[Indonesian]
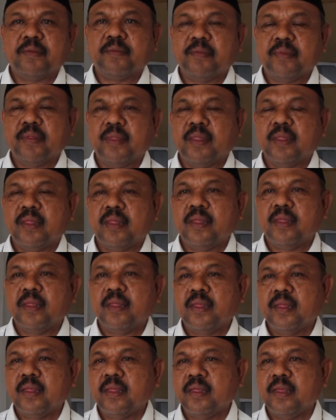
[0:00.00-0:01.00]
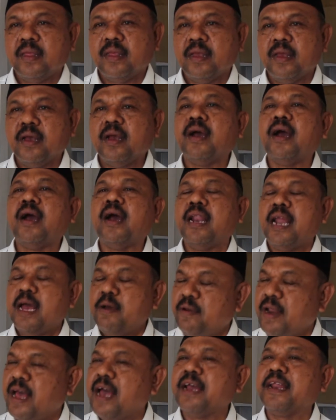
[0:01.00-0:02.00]
banyak masukan ya yang kita dapat dari sini.
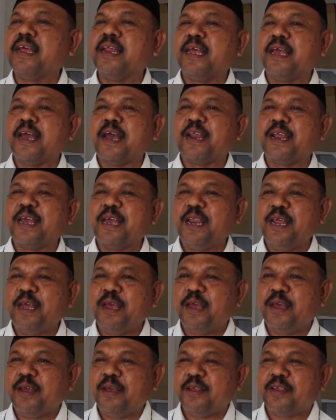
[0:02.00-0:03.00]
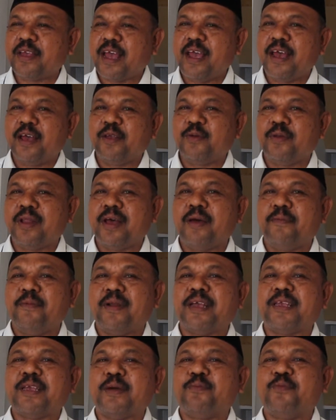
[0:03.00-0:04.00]
Alhamdulillah hari ini, hari ini saya sudah
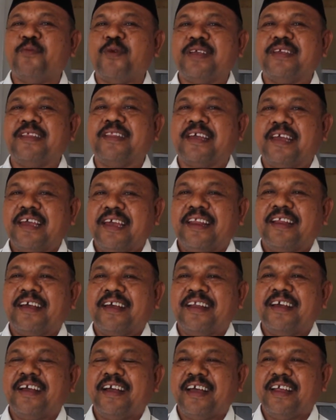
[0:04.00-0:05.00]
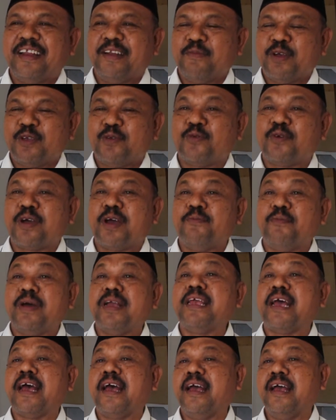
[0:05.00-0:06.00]
merasa puas dengan masukan
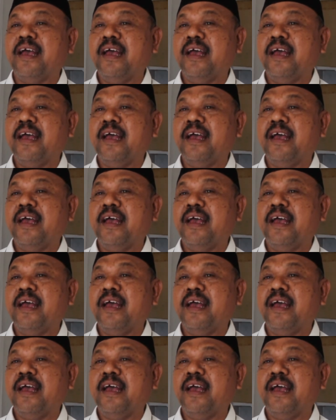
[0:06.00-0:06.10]
banyak.